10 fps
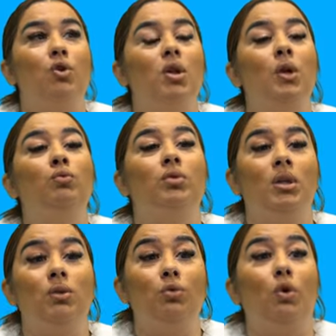yo quiero un
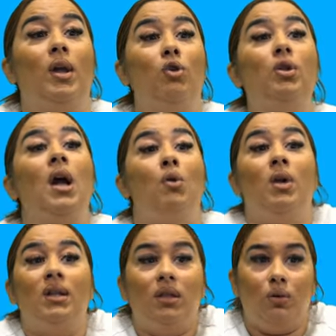título, que yo tenga
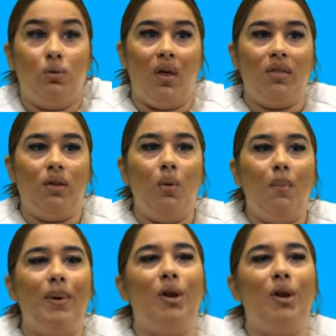una titulación,